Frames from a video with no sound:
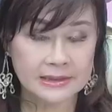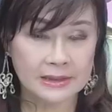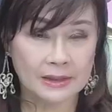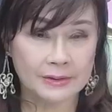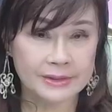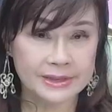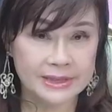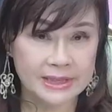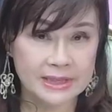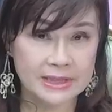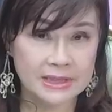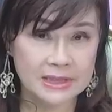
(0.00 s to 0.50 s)

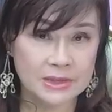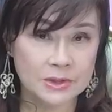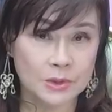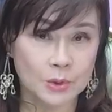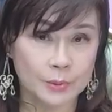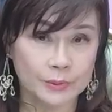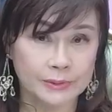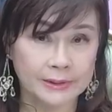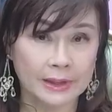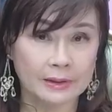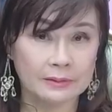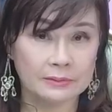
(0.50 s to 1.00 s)
找一些志
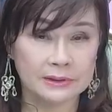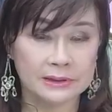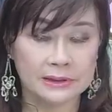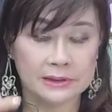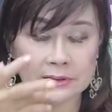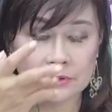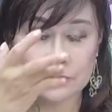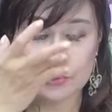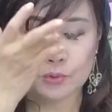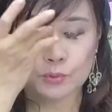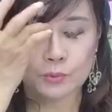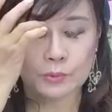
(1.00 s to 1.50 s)
同道合
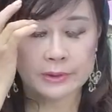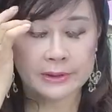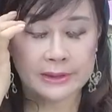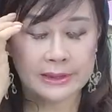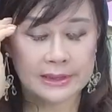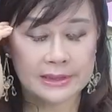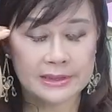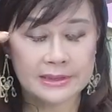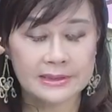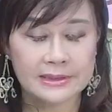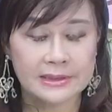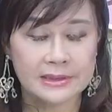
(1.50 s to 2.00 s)
的。如果
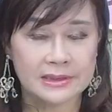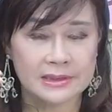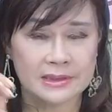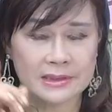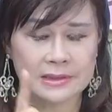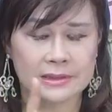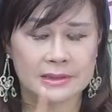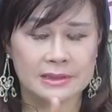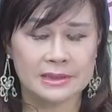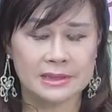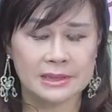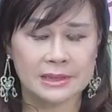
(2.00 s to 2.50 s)
呢，
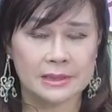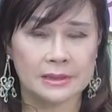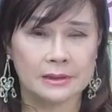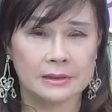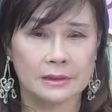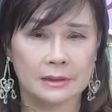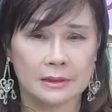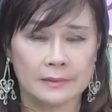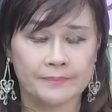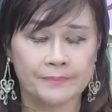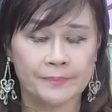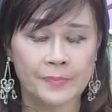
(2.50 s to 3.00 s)
这个
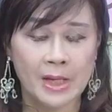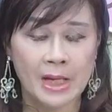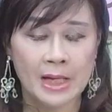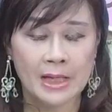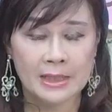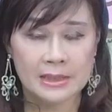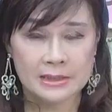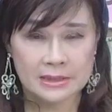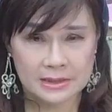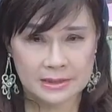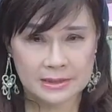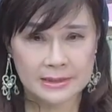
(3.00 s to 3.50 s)
哈，
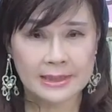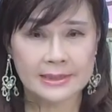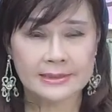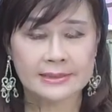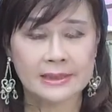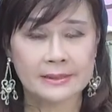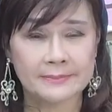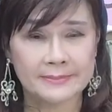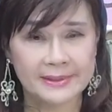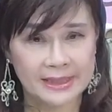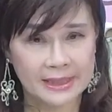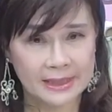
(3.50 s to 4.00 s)
职场
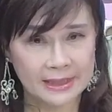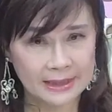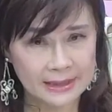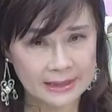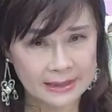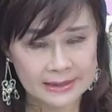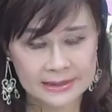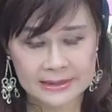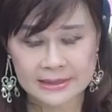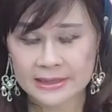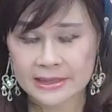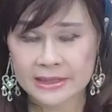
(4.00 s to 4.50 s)
上面
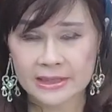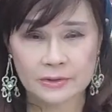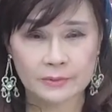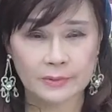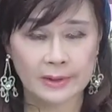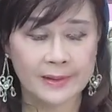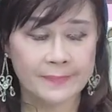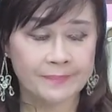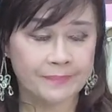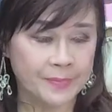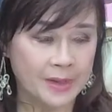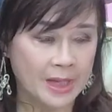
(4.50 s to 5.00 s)
很奇
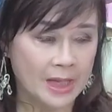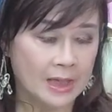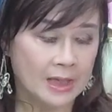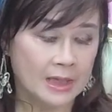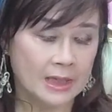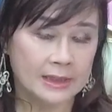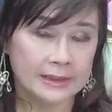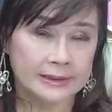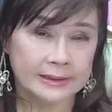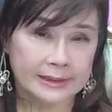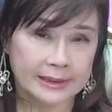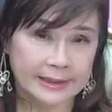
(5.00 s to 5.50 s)
怪，
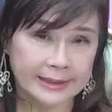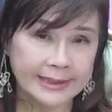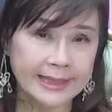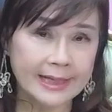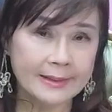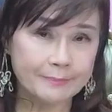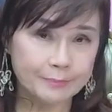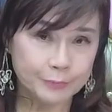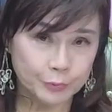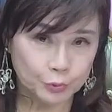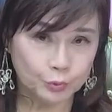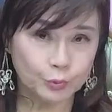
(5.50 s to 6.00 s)
能
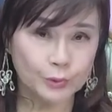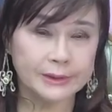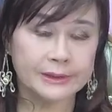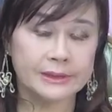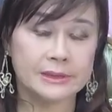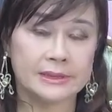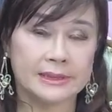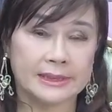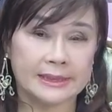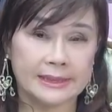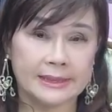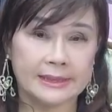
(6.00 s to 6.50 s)
量不对
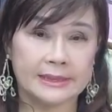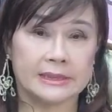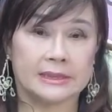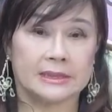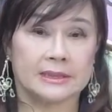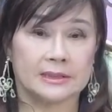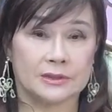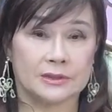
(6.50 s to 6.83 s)
的人跟你